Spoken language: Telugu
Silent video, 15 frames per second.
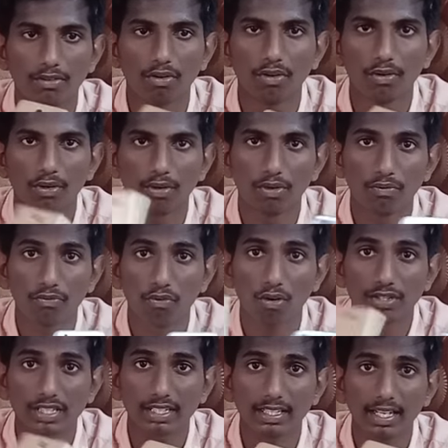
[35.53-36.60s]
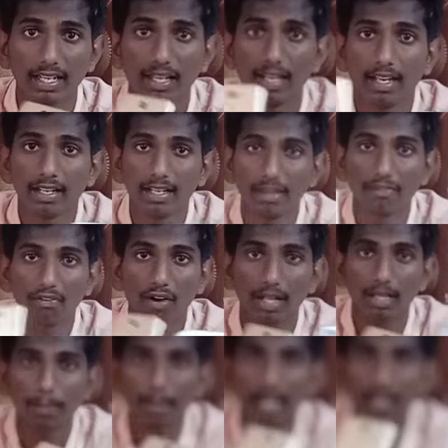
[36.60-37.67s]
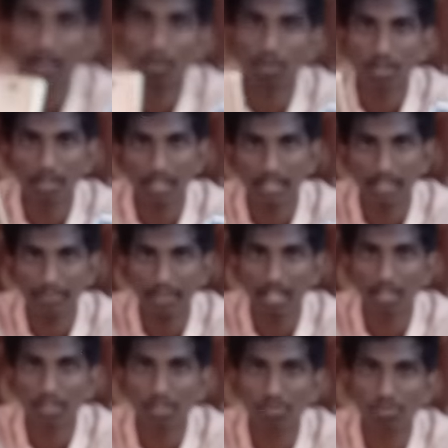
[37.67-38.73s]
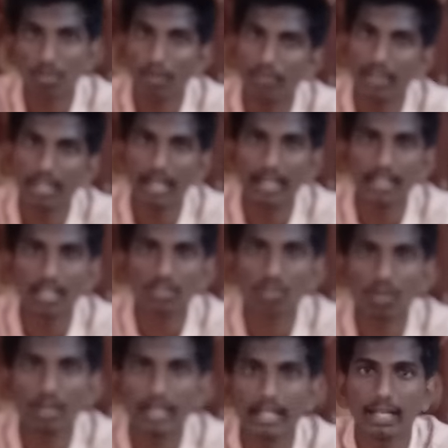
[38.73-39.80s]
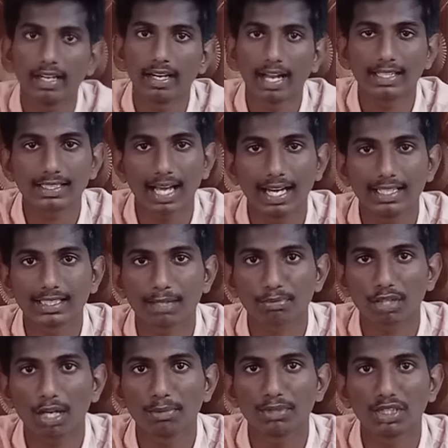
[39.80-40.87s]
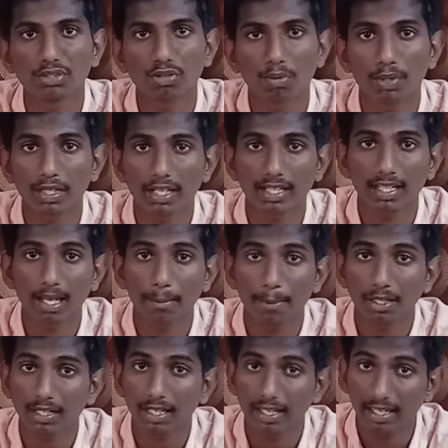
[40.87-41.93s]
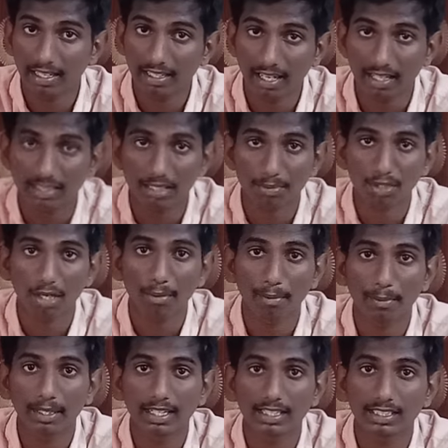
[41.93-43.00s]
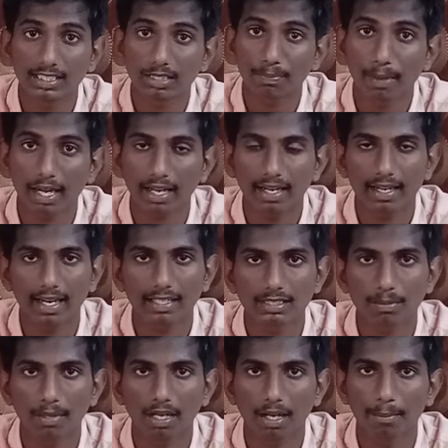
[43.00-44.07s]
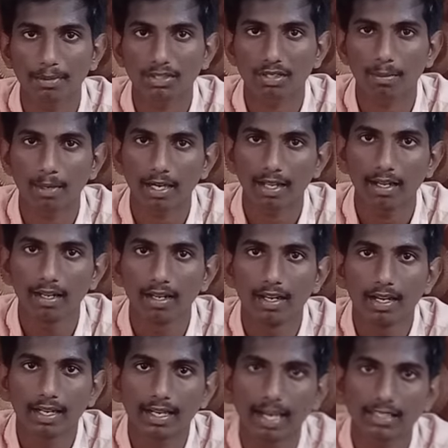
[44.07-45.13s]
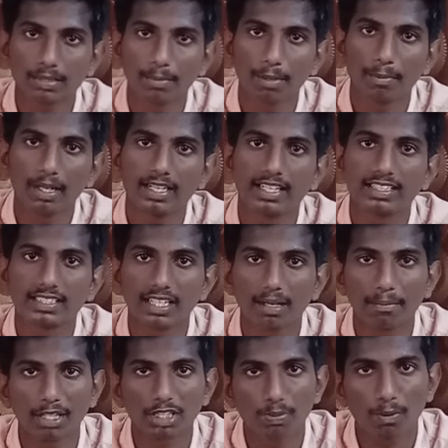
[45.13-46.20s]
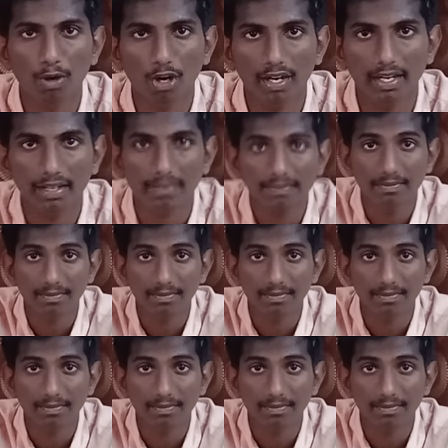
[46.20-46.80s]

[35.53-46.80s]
రెండు ఫోన్స్ అయితే ఏ ఫోన్ అయితే బెటర్గా అనేది ఈ వీడియోలు తెలుసుకుందాం వీడియో ఏంటో చూడండి నా ఛానల్ సబ్స్క్రైబ్ చేసుకోకపోతే కింద కనపడుతున్న రెడ్ కలర్ సబ్స్క్రైబ్ మీద క్లిక్ చేసి పక్కన గంట సింబల్ కనిపిస్తుంది అనమాట గంట సింబల్ మీద క్లిక్ చేయడం మర్చిపోకండి